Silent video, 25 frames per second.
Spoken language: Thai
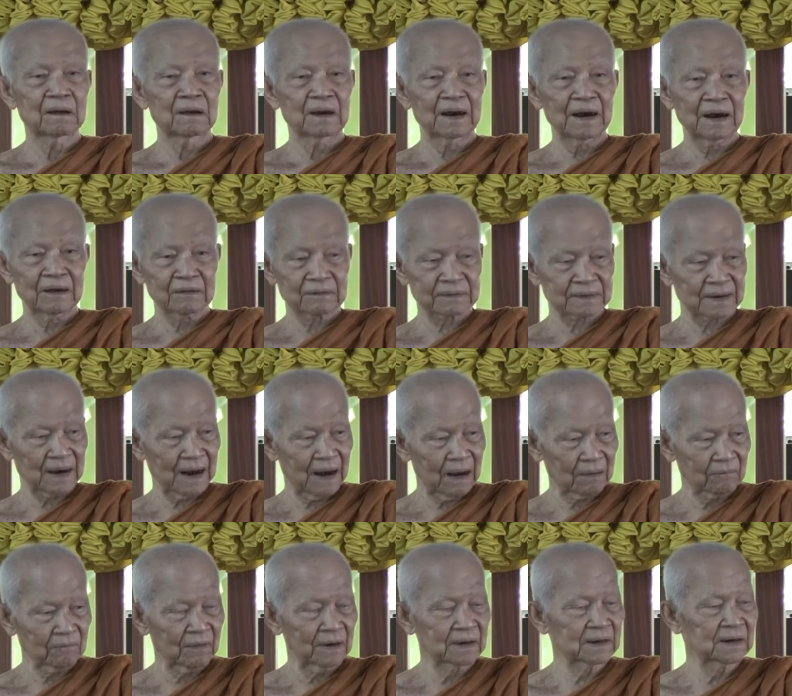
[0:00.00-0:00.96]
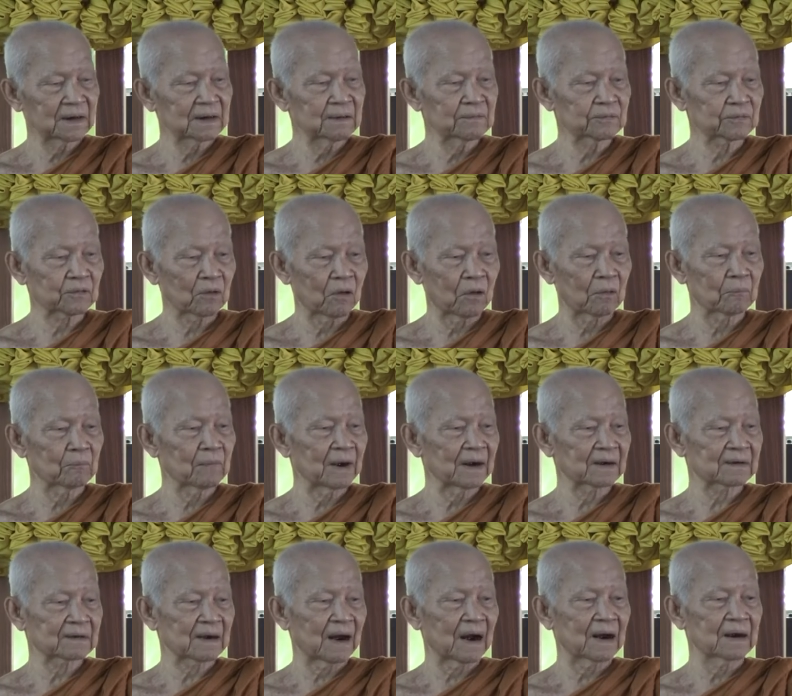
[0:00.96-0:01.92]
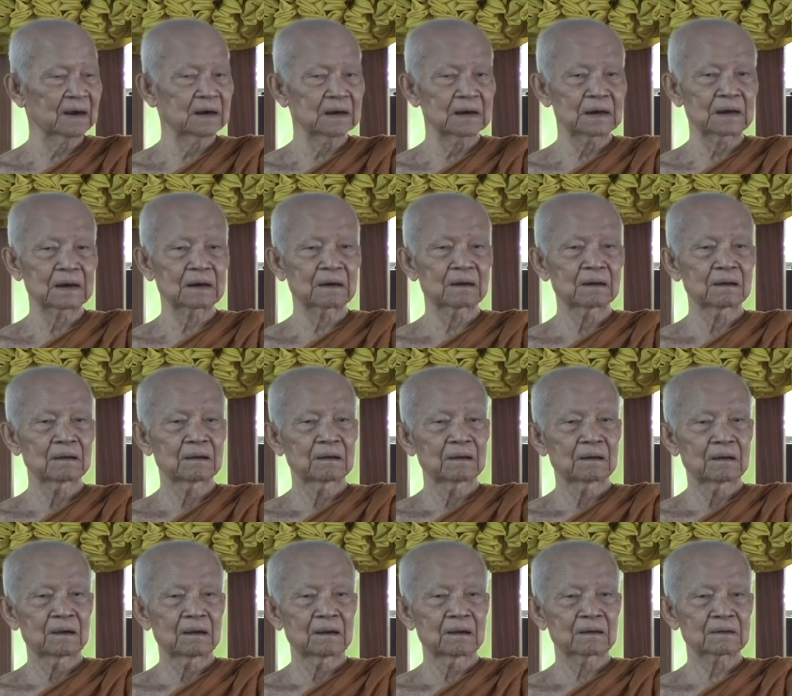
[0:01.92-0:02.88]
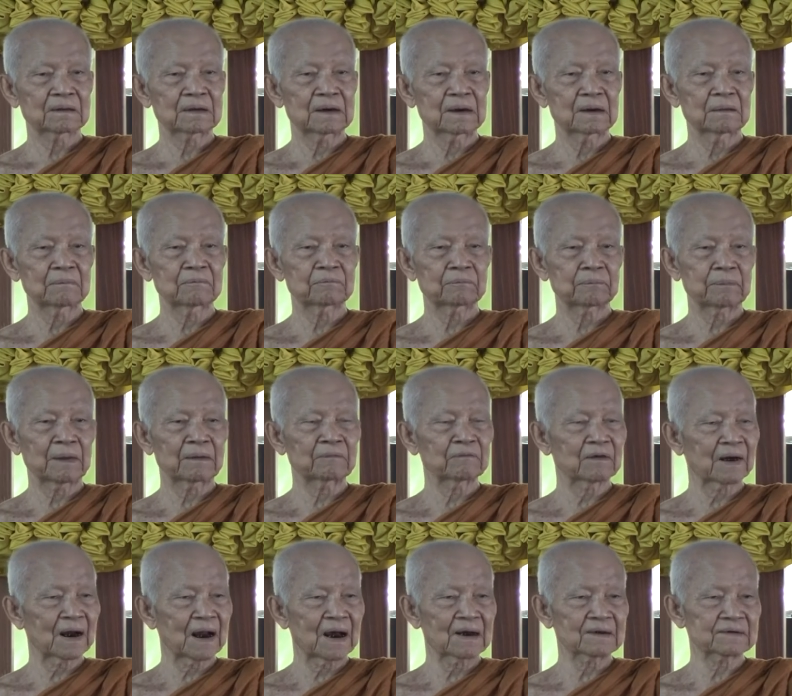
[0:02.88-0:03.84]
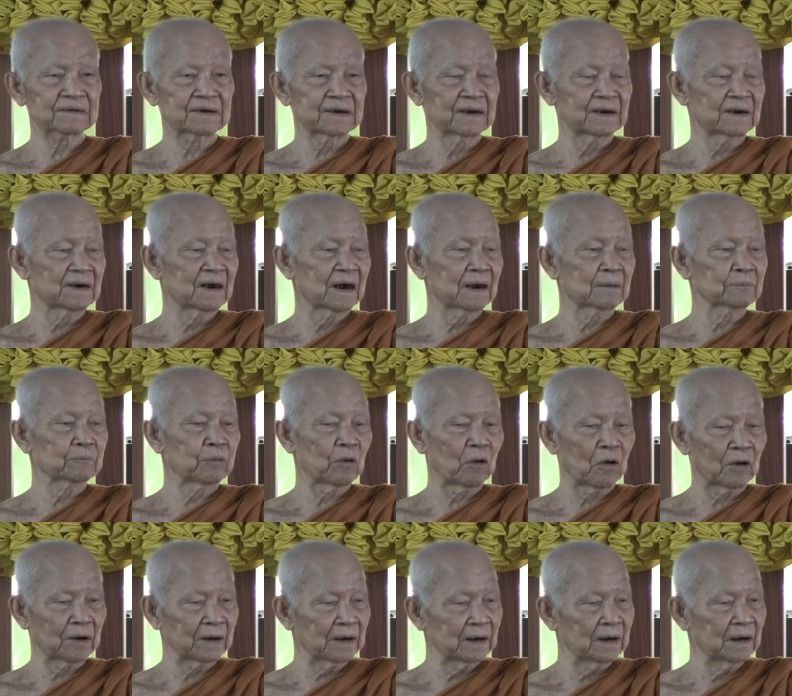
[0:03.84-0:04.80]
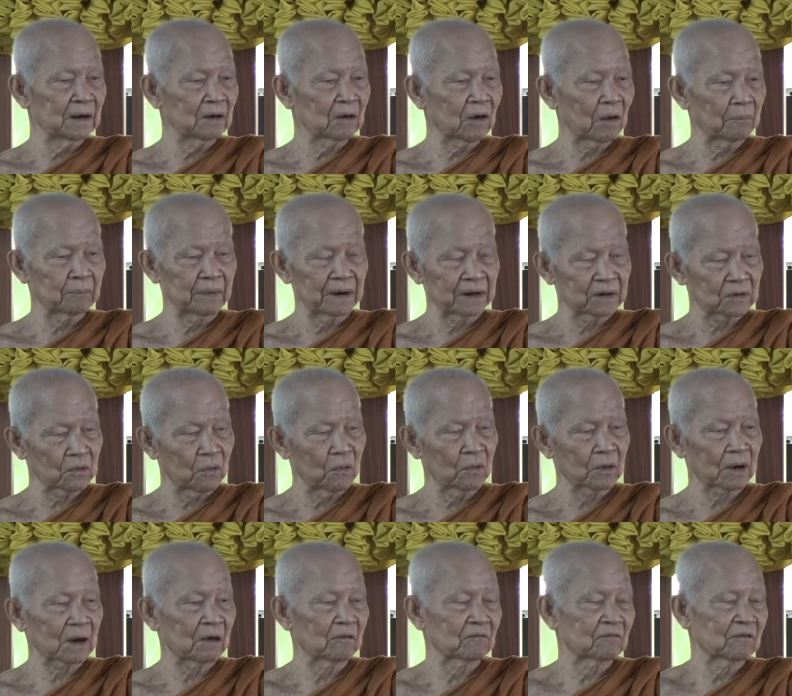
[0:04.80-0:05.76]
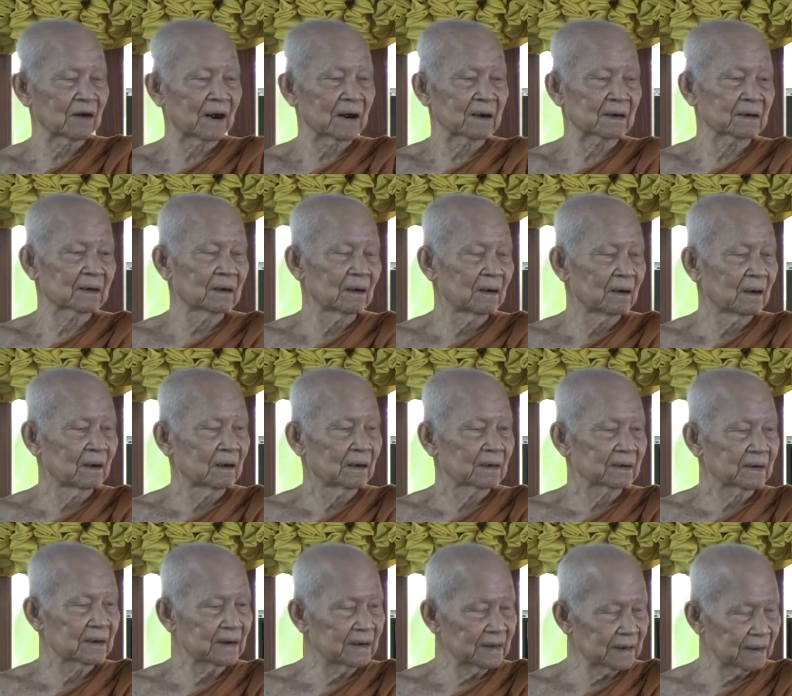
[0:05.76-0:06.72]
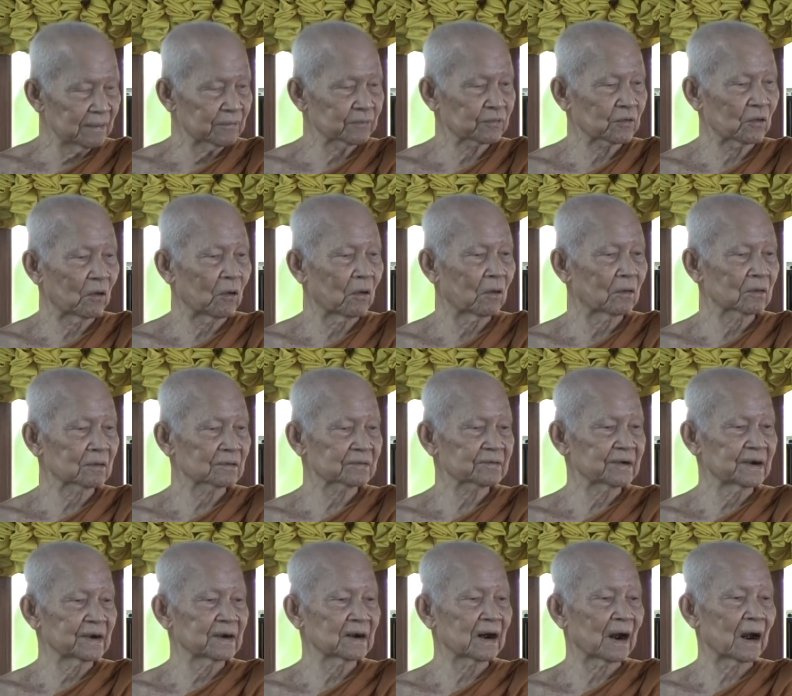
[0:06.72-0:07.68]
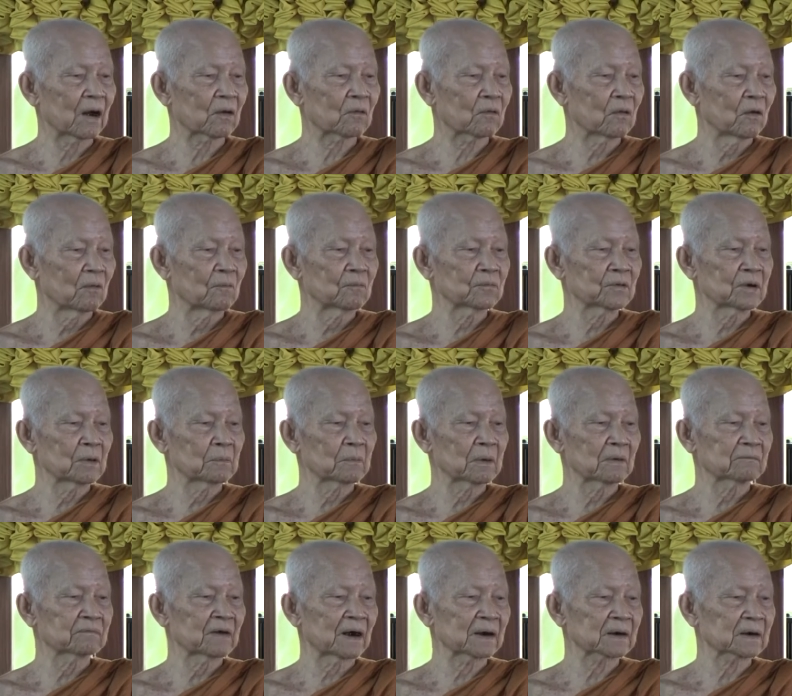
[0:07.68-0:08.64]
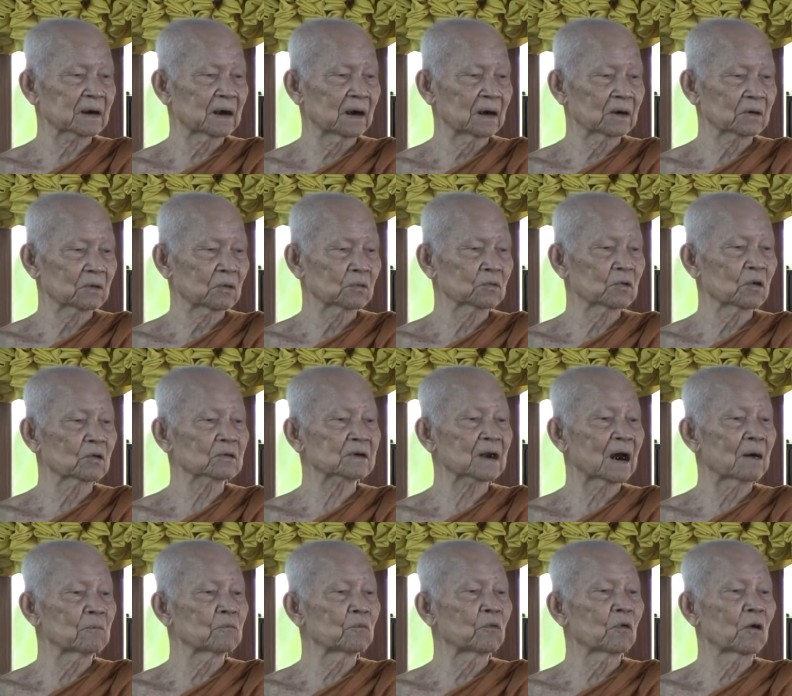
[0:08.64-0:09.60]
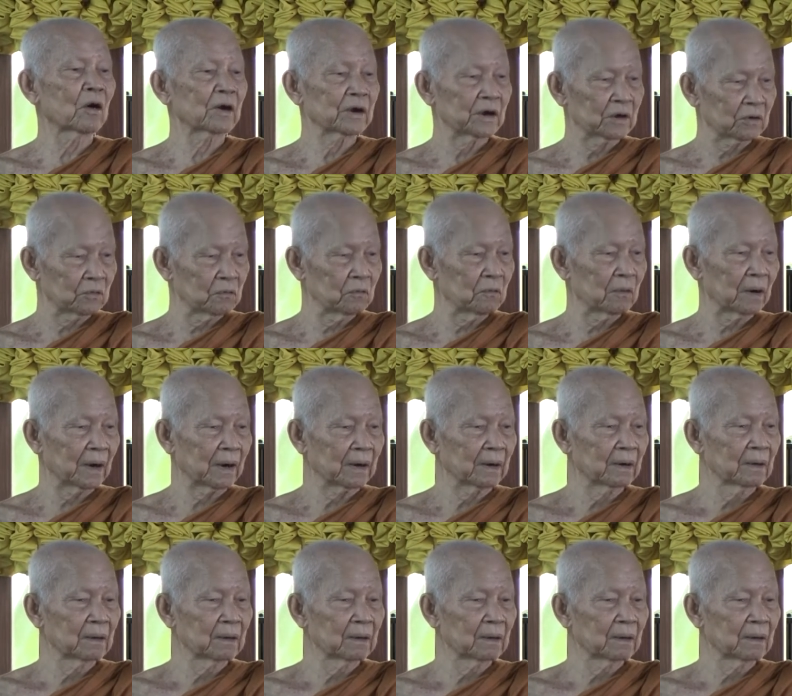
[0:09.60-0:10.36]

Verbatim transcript: แล้วจากวันที่22เมษาที่ถึงเป็นเวลาสี่เดือนพอดีก็ไปตรงกับวันที่22 สิงหาคมจึงเป็นวันเกิดของหลวงตาบัวอีกด้วย